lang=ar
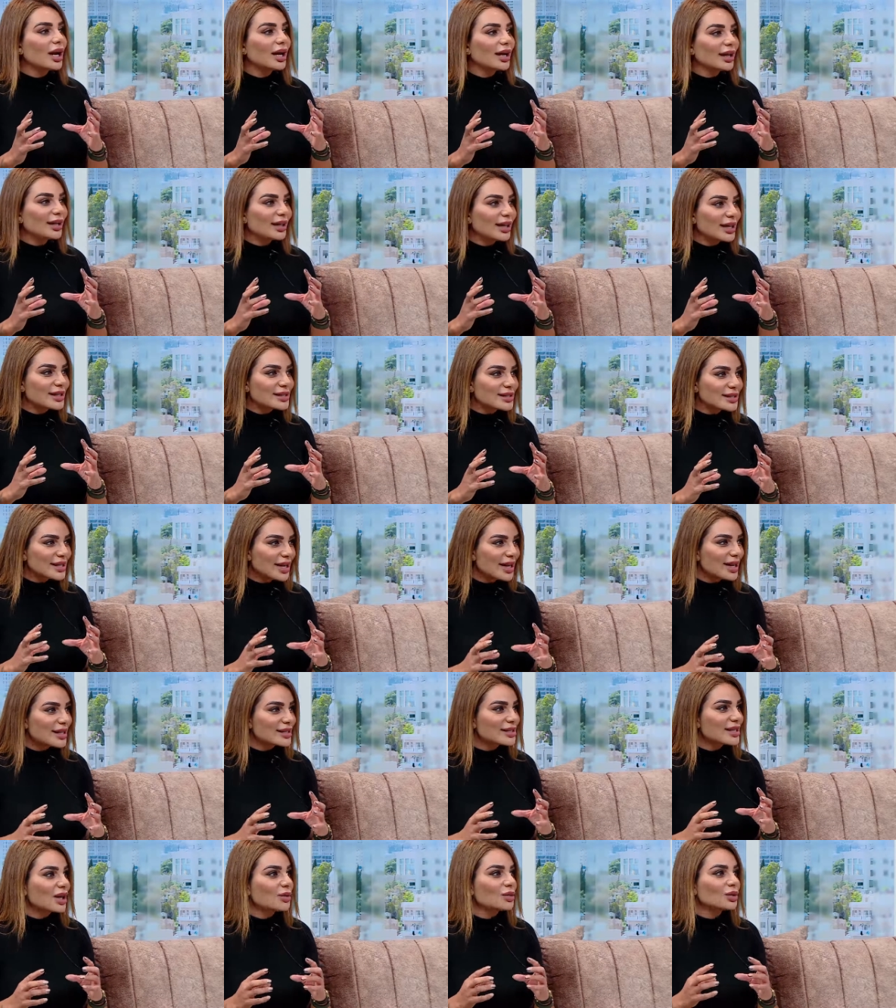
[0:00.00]

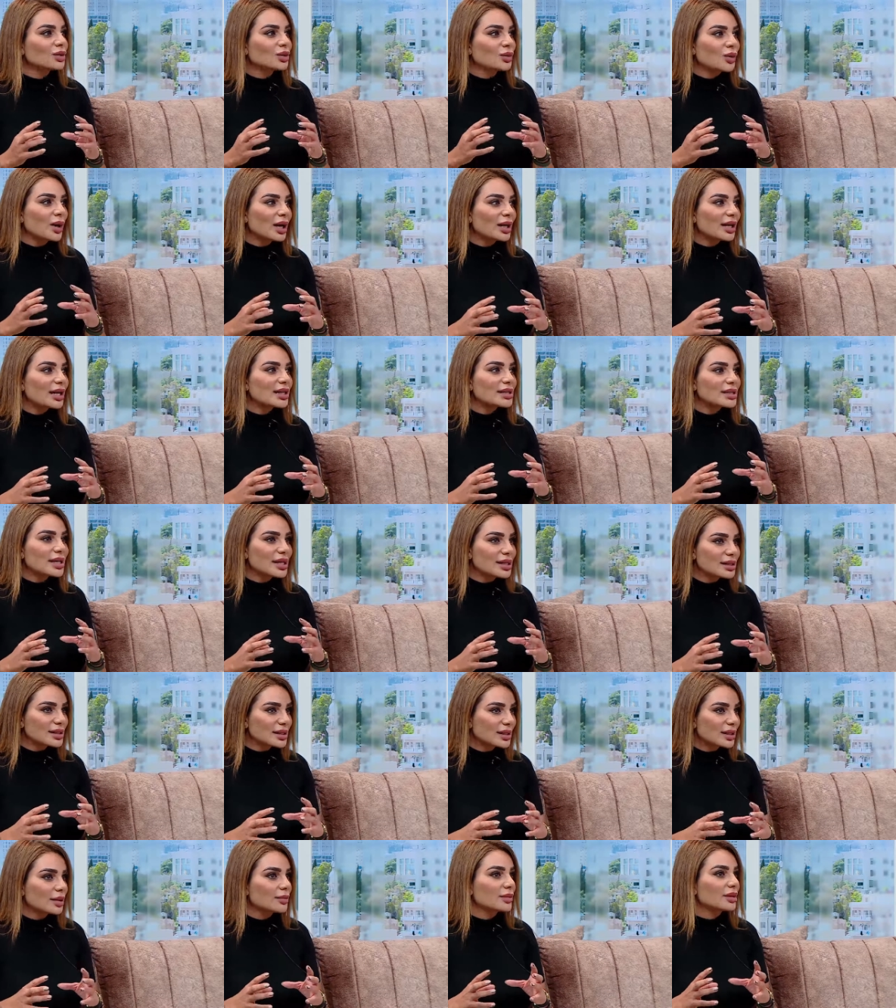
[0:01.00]
الاساس او النواه
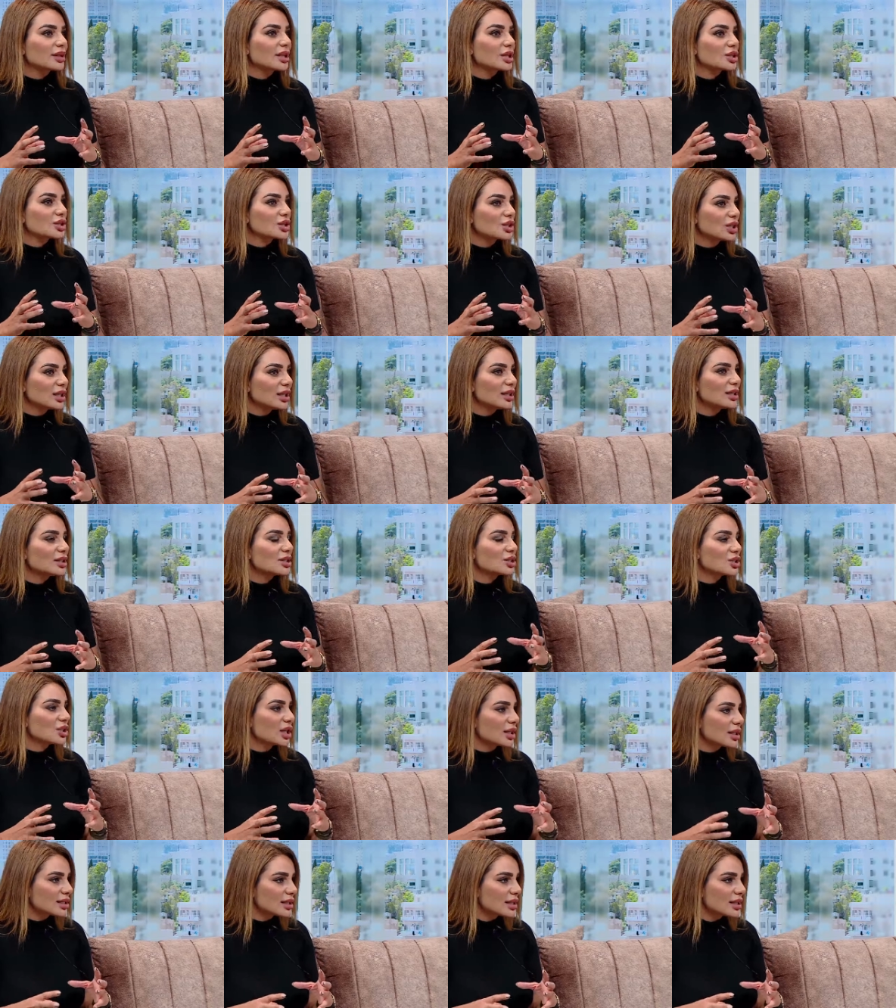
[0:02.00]
الاساسيه بتشكيل
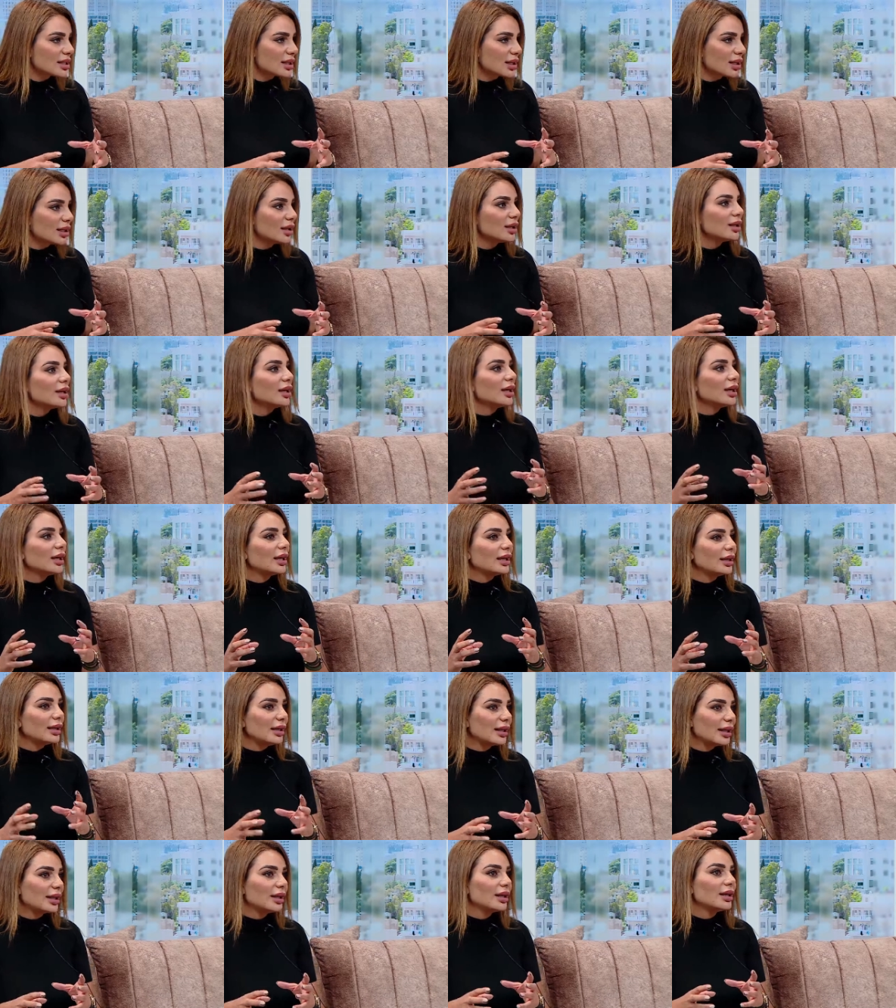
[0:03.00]
الشخصيه
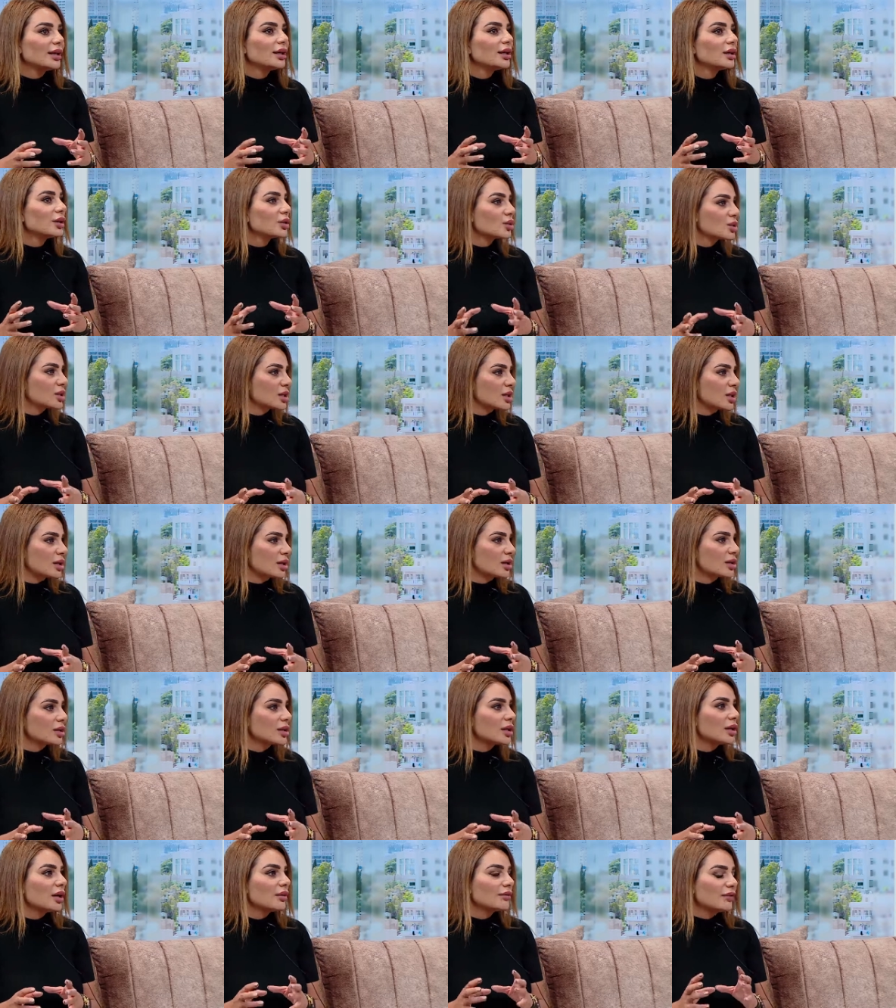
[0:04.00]
اللي هي الاسره
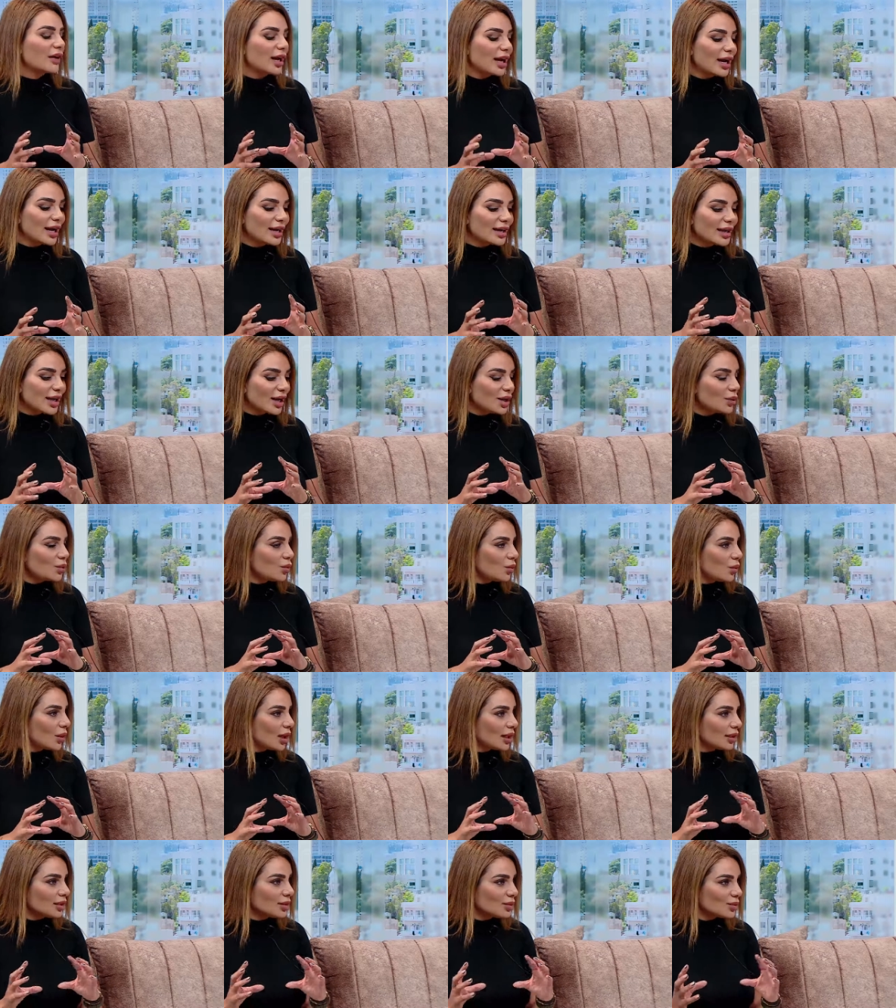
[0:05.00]
فهاي
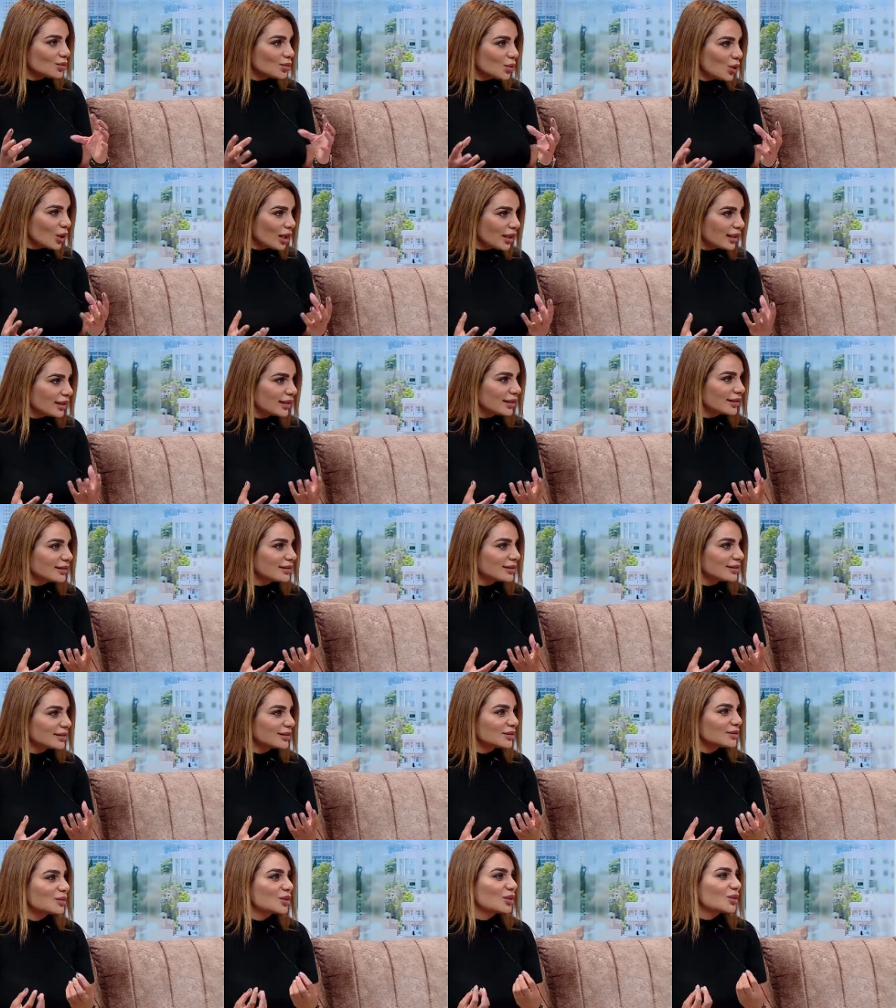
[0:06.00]
اول محيط
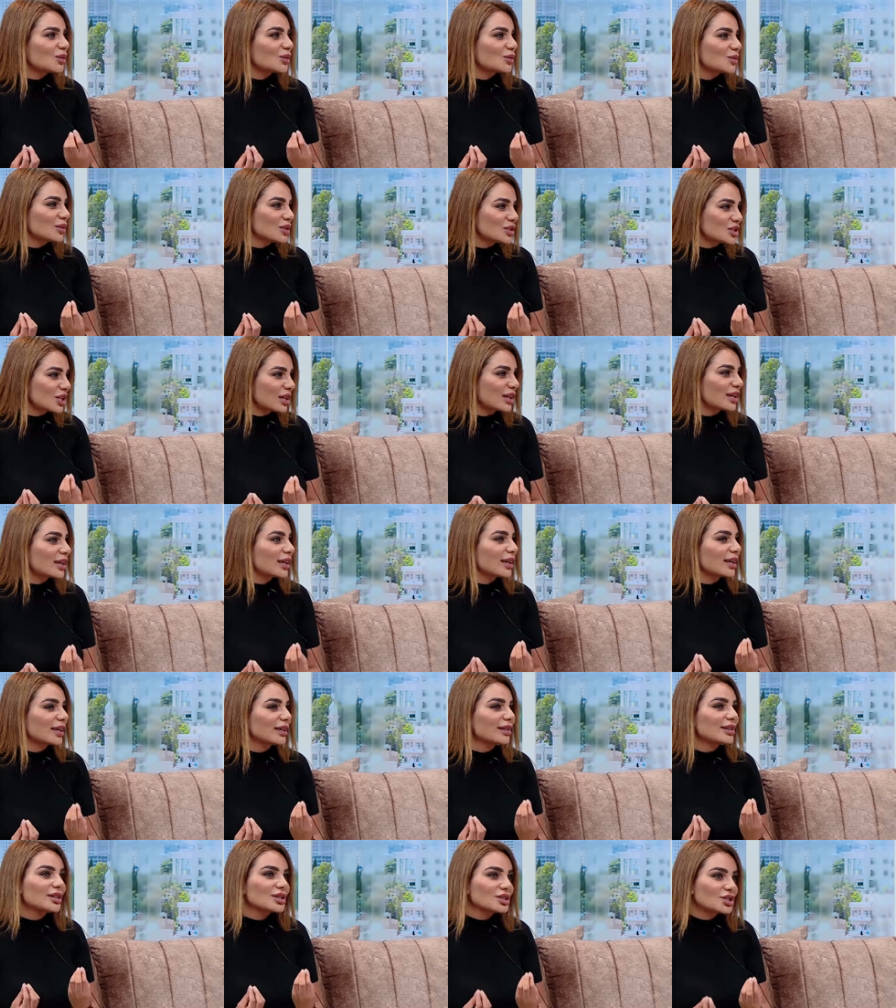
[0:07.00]

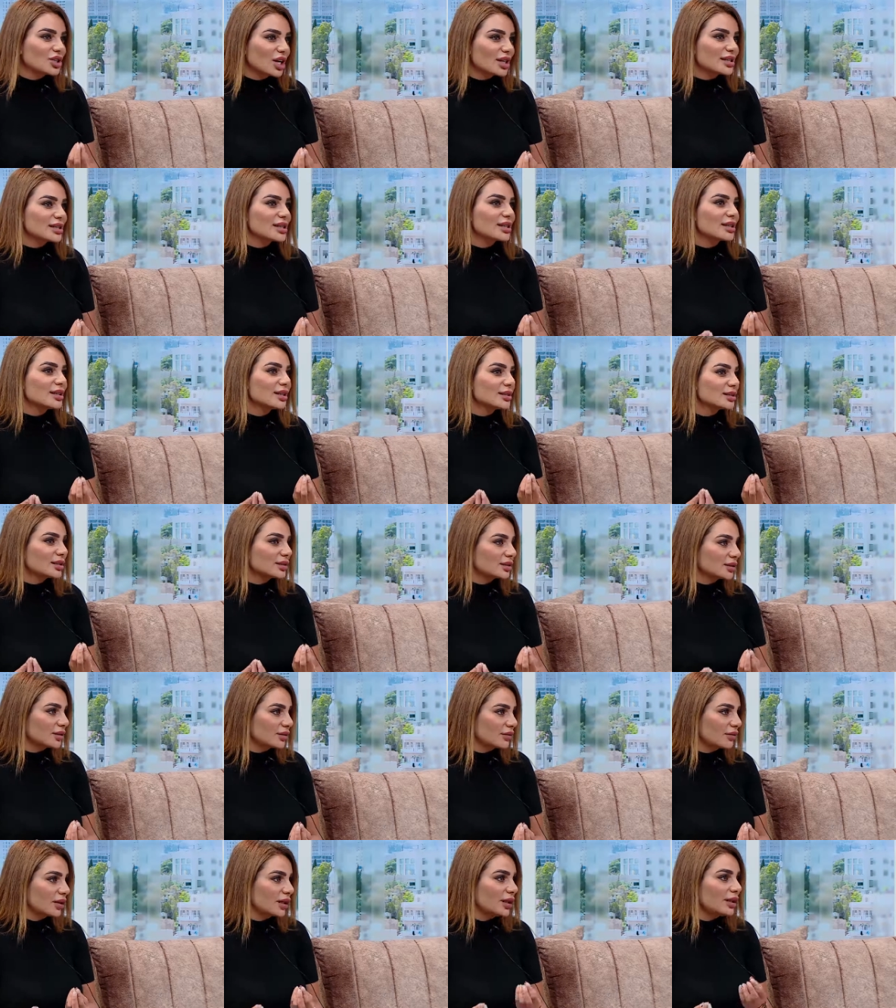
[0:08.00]
بشكل شخصيه
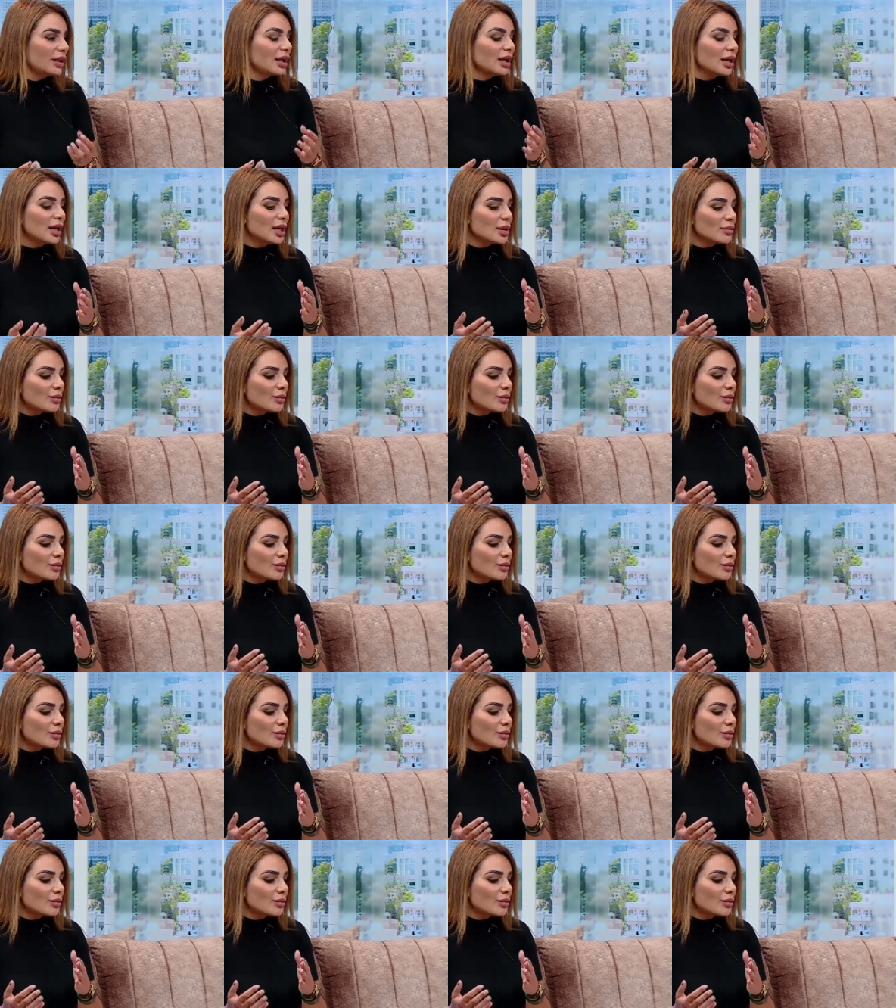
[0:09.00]
الطفل صحيح.